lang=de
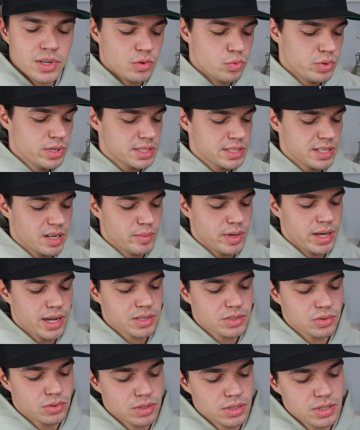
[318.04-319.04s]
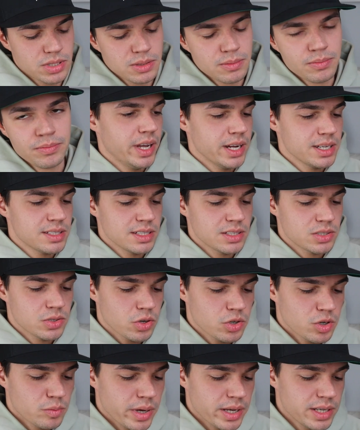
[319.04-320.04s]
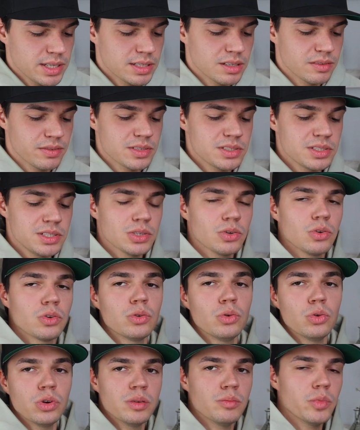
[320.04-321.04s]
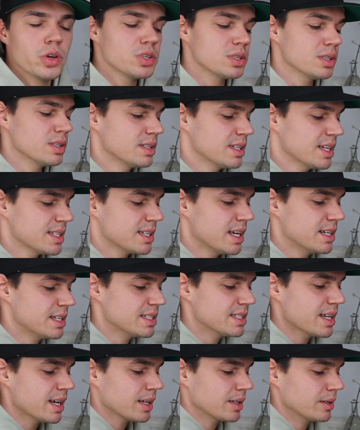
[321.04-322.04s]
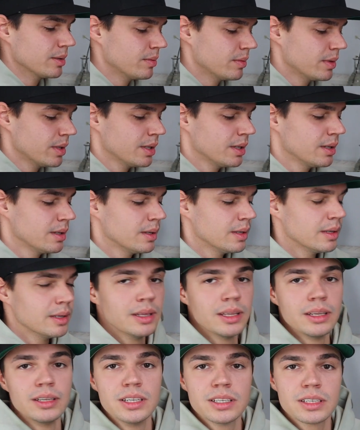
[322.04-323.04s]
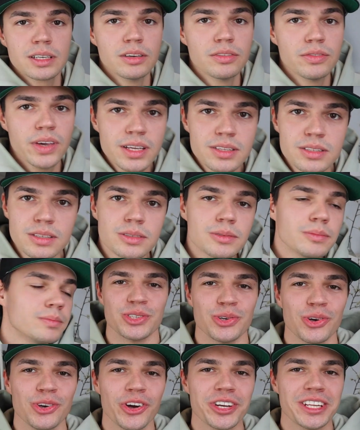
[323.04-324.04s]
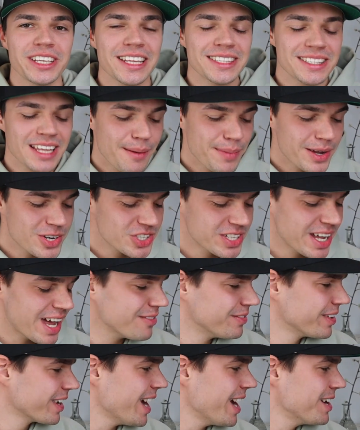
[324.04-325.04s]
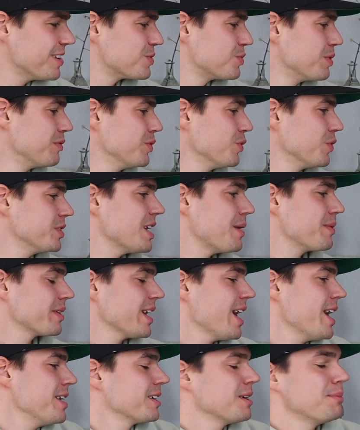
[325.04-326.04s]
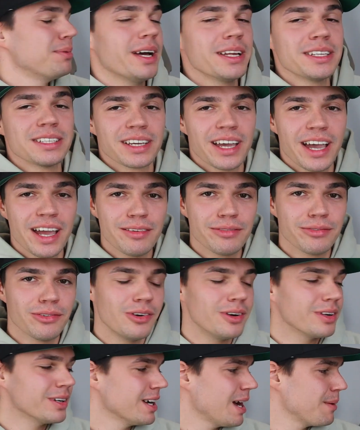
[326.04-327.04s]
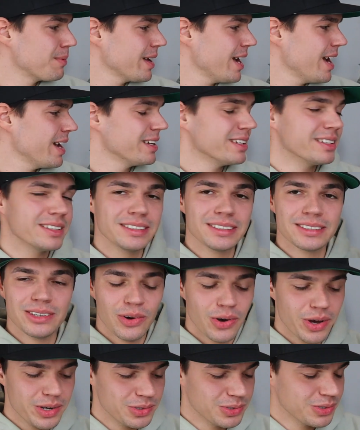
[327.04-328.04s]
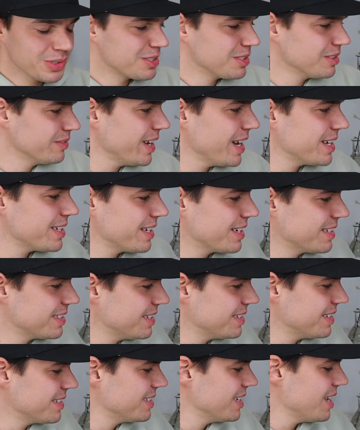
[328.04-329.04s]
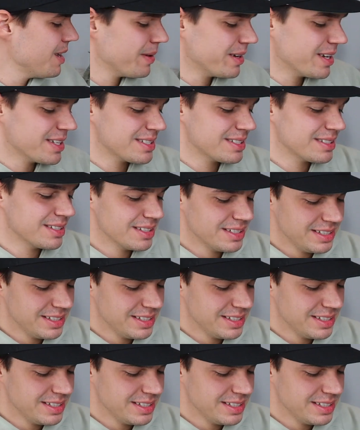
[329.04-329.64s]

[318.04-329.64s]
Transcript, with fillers: den Resale-Markt und vielleicht sich doch nochmal hier eine Versicherung holen möchten, dass halt die Sachen nicht gefaked sind. So Leute, jetzt aber starten wir rein ins Review. Ich habe keine geplante Reihenfolge, habe keine Ordnung und so weiter. Ihr seht hier selber, das